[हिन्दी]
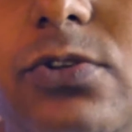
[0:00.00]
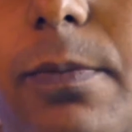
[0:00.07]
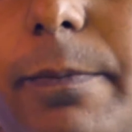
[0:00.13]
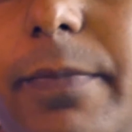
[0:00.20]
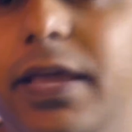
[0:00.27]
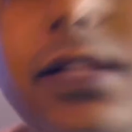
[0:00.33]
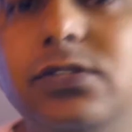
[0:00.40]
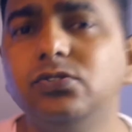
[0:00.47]
जो
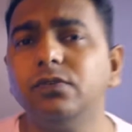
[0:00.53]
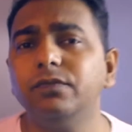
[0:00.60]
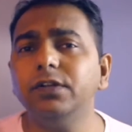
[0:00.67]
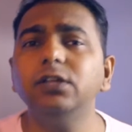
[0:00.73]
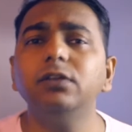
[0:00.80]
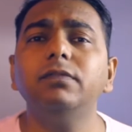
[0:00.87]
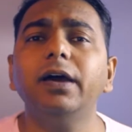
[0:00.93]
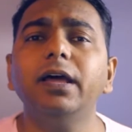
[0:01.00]
मेन जो
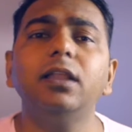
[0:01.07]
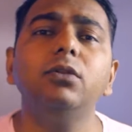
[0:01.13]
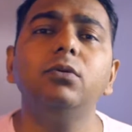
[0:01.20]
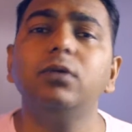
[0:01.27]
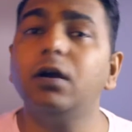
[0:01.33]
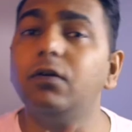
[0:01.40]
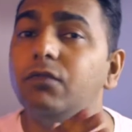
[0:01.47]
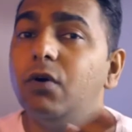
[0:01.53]
वीडियो वायरल
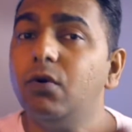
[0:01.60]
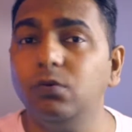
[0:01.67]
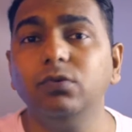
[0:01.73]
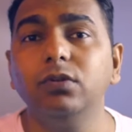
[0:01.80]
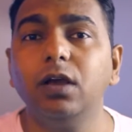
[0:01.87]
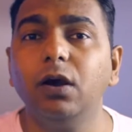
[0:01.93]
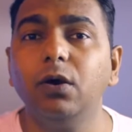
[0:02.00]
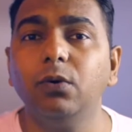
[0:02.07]
होगा वो
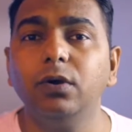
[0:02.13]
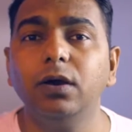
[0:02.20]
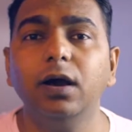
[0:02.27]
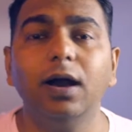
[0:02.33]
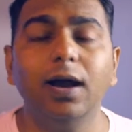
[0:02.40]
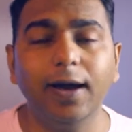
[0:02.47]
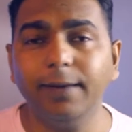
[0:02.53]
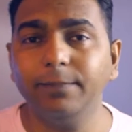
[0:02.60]
उनका होगा
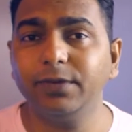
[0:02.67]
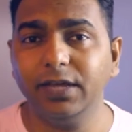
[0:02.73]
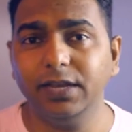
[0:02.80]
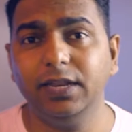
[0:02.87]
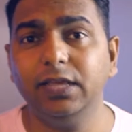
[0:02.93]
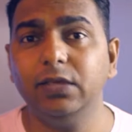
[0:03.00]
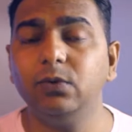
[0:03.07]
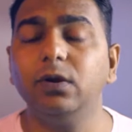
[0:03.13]
आपका
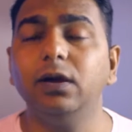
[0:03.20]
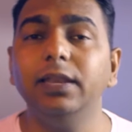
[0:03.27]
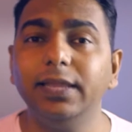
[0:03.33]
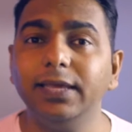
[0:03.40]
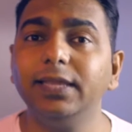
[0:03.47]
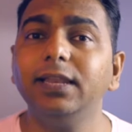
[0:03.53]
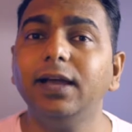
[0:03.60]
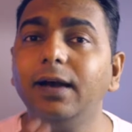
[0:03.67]
नहीं होगा
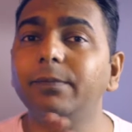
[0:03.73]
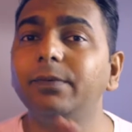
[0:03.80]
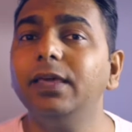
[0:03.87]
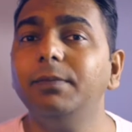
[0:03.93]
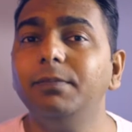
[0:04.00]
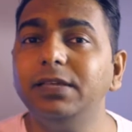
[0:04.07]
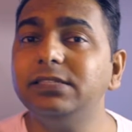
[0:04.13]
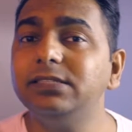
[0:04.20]
लेकिन
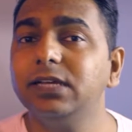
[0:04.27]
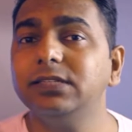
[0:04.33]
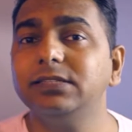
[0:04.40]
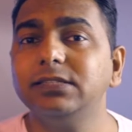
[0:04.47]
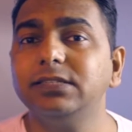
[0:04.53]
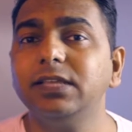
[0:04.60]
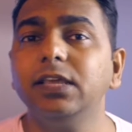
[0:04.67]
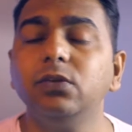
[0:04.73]
आपके भी
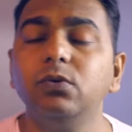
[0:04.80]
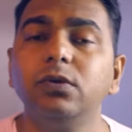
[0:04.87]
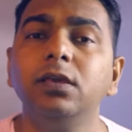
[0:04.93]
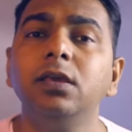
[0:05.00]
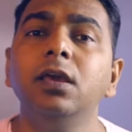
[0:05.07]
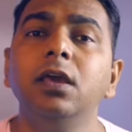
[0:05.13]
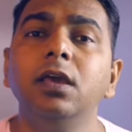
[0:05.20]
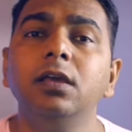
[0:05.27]
चांसेस हैं क्योंकि